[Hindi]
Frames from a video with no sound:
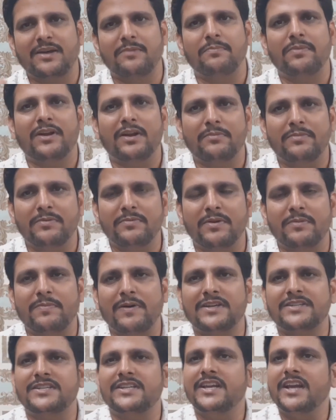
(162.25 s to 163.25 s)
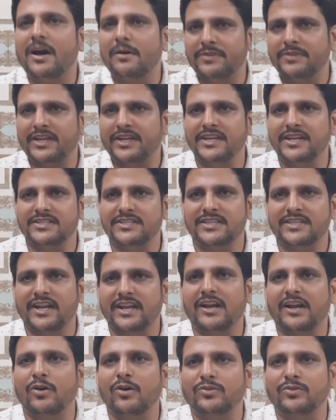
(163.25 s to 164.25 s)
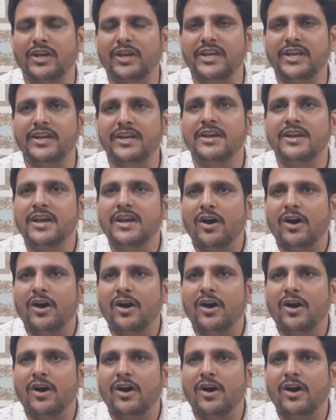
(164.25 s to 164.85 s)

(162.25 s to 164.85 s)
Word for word: सैंपल अभी मेरे पास नहीं है आप देखिए इस तरह का होता है